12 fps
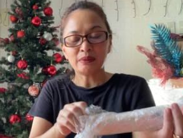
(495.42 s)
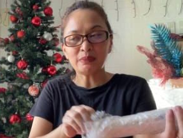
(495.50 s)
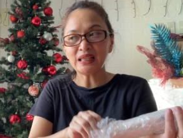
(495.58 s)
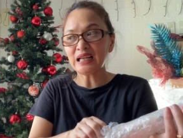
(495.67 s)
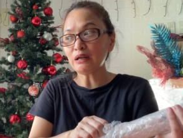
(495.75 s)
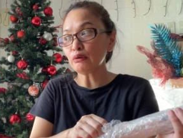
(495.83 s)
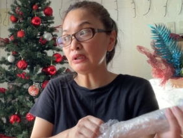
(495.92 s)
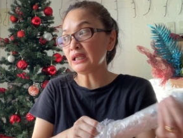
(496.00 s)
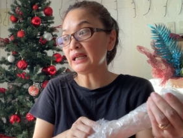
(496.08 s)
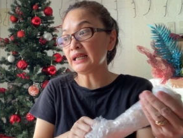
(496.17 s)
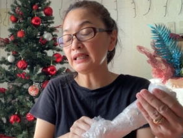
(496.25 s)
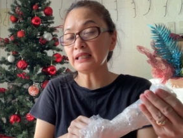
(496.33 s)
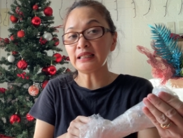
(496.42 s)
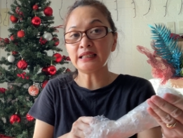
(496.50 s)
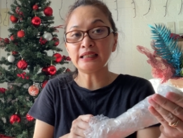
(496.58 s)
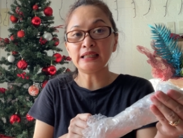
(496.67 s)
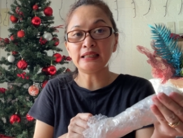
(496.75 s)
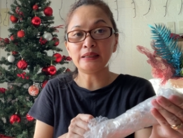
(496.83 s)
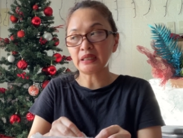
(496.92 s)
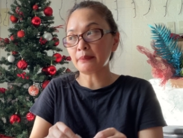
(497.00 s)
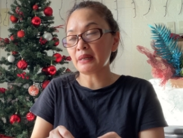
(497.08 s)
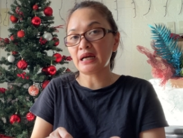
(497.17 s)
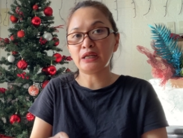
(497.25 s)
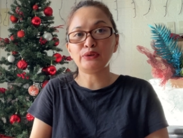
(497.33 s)
Bibili ako ng nalagyan para
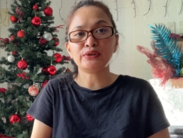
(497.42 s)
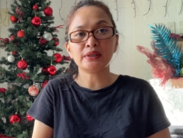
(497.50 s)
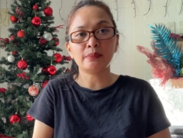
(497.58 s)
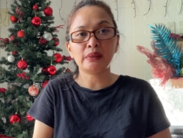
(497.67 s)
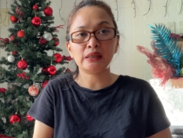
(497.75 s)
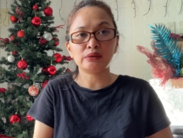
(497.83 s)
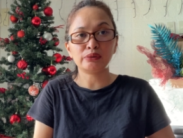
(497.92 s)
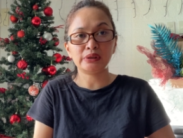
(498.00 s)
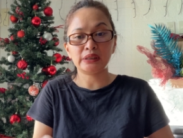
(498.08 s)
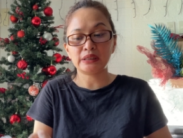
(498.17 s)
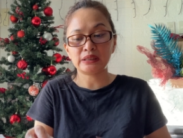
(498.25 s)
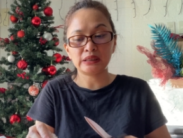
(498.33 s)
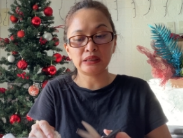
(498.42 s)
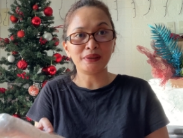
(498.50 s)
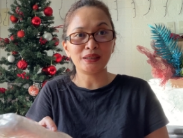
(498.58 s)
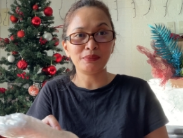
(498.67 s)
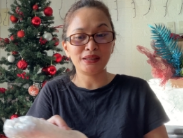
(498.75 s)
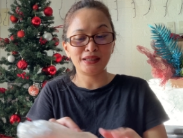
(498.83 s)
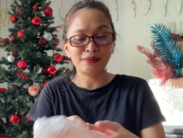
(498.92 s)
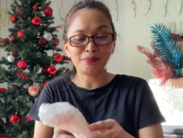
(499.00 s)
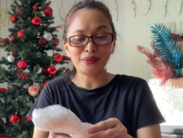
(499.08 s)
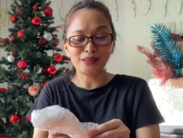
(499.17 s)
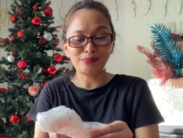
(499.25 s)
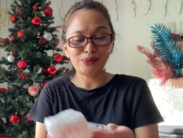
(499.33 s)
maayos sa balcony kasi parami na ng
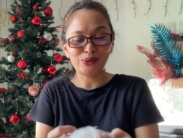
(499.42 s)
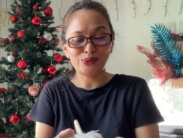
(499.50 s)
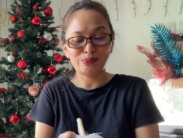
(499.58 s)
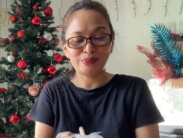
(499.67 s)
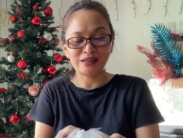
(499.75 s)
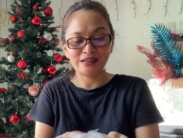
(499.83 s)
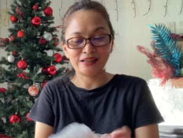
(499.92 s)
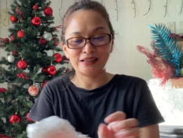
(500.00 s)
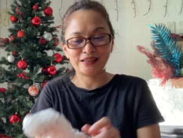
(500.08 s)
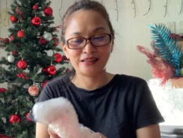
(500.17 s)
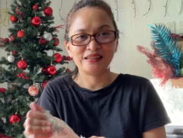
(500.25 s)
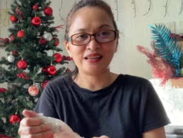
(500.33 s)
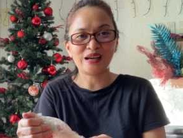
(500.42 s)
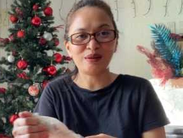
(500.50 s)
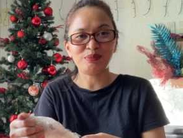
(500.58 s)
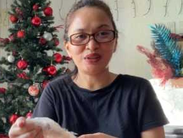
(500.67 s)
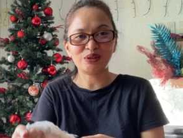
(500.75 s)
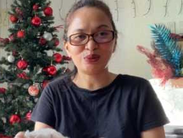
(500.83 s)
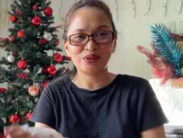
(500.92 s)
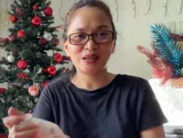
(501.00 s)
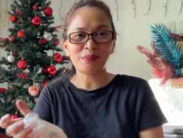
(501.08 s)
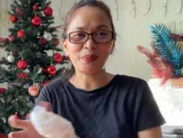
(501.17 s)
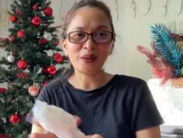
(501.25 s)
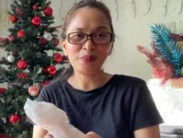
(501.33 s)
parami yung mga gamit ko
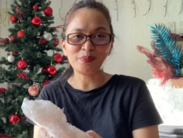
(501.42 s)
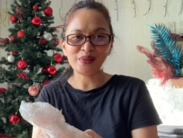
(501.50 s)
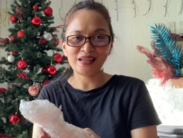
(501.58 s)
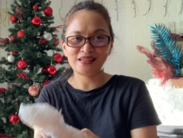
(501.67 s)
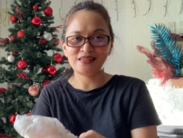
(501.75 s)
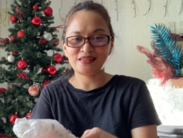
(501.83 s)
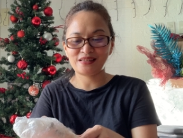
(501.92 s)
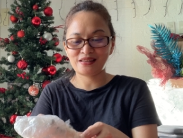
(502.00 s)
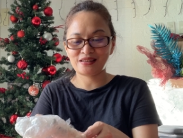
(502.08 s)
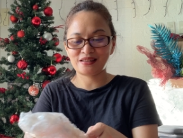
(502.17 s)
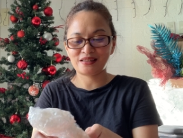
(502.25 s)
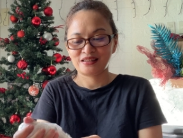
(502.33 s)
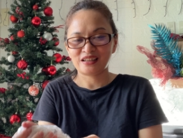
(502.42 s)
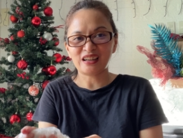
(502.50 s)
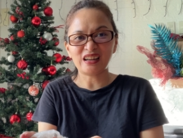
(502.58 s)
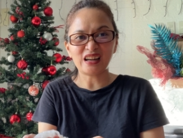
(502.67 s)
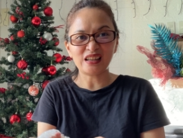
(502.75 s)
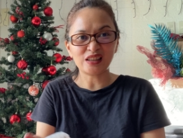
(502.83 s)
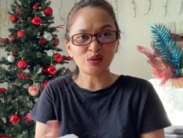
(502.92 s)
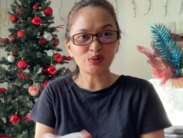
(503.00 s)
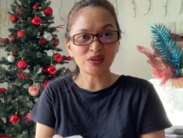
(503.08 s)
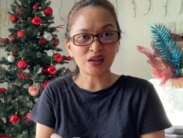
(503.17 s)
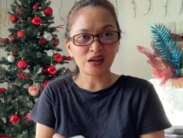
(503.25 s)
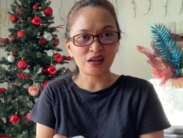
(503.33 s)
na pang plants. Gagalit ako
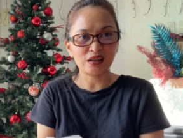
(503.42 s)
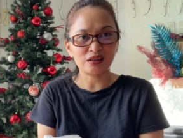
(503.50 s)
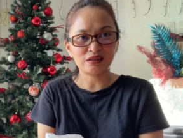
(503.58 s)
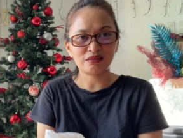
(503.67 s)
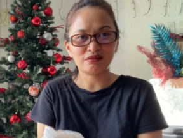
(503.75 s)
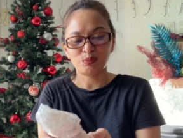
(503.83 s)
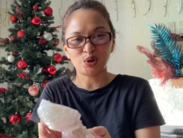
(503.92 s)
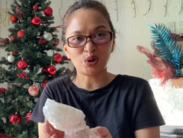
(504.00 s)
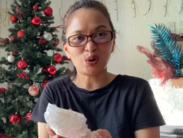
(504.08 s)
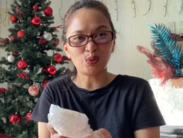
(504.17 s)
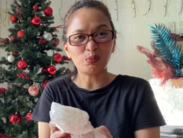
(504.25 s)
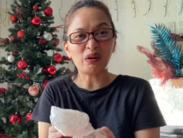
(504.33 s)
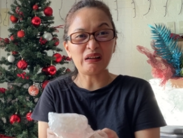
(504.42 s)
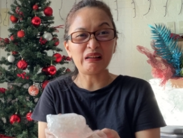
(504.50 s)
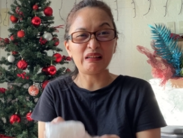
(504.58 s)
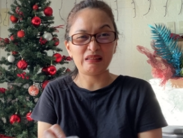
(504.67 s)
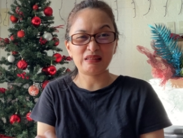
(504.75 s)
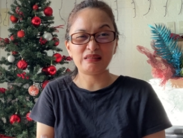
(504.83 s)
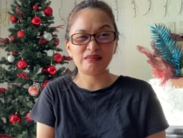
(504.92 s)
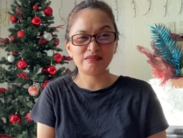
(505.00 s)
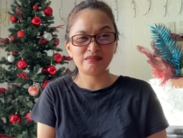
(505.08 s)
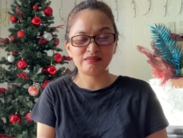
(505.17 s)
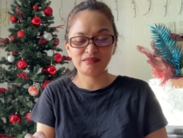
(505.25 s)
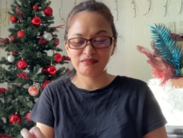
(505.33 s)
sa kalat, pero ako makalat.
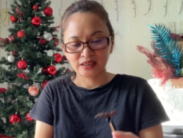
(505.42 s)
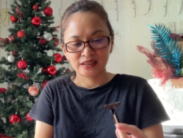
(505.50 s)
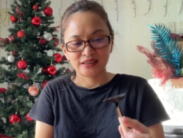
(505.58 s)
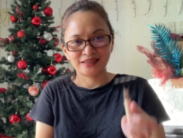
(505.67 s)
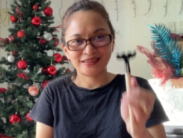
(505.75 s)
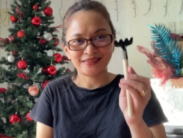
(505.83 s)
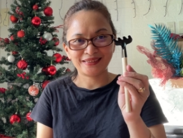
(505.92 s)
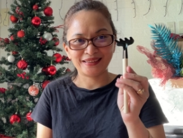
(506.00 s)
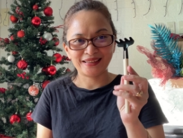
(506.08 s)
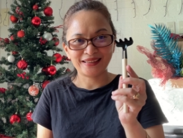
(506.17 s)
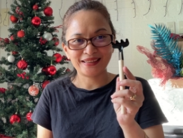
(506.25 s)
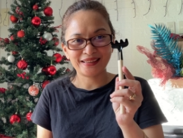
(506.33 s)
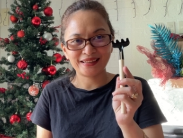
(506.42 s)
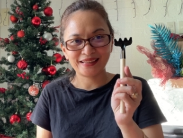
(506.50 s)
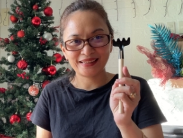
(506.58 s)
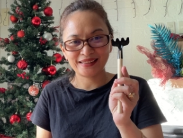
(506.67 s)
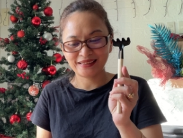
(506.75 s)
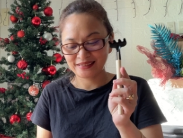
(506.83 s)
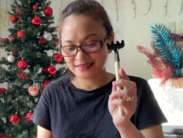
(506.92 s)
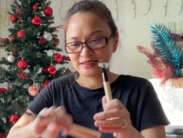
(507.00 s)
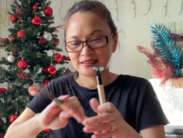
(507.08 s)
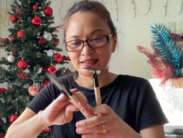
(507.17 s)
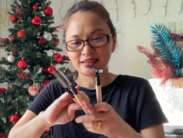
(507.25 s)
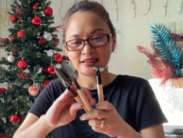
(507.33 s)
So, yan.
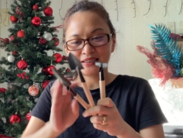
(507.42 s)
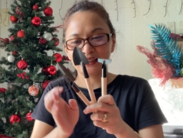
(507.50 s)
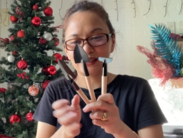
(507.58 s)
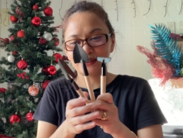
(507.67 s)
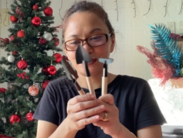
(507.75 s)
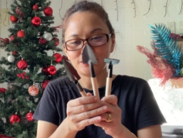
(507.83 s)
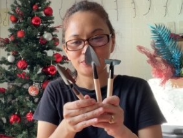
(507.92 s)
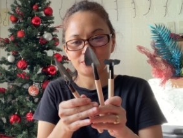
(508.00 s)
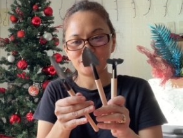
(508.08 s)
Tsaka ito.